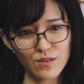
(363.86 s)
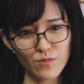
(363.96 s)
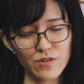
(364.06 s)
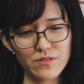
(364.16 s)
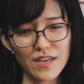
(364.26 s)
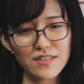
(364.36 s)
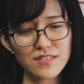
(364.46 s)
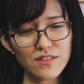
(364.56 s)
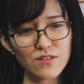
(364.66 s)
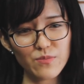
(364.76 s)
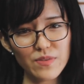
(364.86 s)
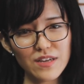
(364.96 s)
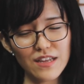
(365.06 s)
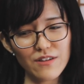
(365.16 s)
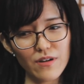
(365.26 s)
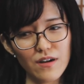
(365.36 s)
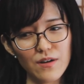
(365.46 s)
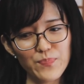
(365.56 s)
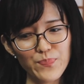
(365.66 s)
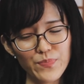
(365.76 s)
この大宣教命令
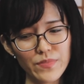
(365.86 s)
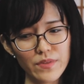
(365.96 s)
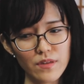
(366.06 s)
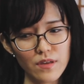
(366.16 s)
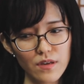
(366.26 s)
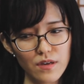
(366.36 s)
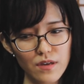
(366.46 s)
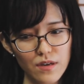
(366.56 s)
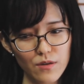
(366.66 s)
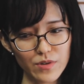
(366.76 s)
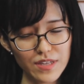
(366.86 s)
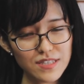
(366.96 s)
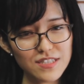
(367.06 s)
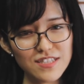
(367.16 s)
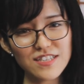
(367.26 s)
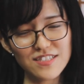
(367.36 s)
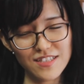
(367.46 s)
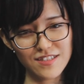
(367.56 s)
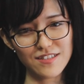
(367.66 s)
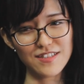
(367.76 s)
は、私に対して
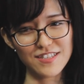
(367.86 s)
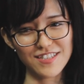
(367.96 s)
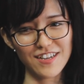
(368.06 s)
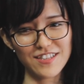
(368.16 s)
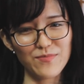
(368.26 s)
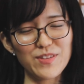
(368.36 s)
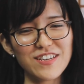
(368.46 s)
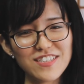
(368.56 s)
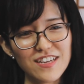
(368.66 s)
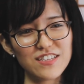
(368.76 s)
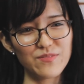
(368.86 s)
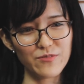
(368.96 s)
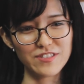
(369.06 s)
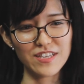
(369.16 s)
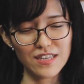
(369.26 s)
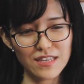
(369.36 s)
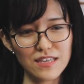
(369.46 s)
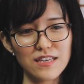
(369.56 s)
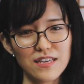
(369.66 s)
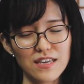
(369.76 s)
言ってるんですかって皆さんにもぜ
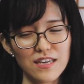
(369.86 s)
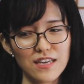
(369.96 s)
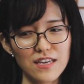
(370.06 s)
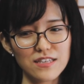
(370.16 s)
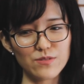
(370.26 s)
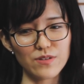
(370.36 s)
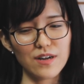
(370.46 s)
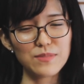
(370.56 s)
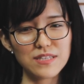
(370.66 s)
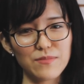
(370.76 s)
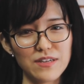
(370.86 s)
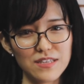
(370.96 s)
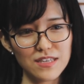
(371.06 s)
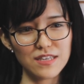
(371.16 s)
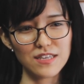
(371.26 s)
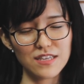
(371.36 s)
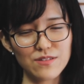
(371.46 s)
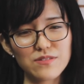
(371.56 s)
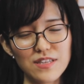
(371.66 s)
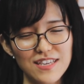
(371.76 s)
ひ、その神様に
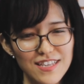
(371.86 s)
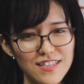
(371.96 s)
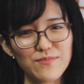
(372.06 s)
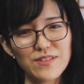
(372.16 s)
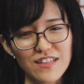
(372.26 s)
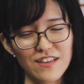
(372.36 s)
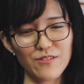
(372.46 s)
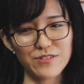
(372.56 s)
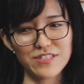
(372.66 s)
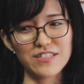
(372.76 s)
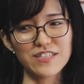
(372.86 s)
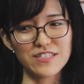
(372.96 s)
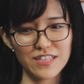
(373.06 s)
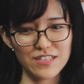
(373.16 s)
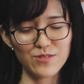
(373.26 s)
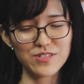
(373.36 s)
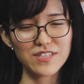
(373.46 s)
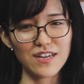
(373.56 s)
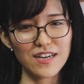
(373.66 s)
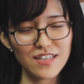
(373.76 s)
祈って聞いてみてほしいんですね。そし
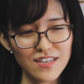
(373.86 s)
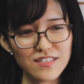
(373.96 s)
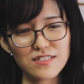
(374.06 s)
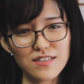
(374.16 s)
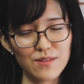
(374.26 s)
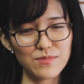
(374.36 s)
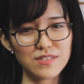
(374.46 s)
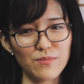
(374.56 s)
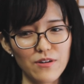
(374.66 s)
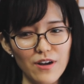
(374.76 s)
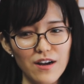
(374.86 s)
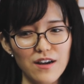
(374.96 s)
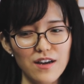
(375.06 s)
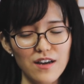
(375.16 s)
たら必ず神様は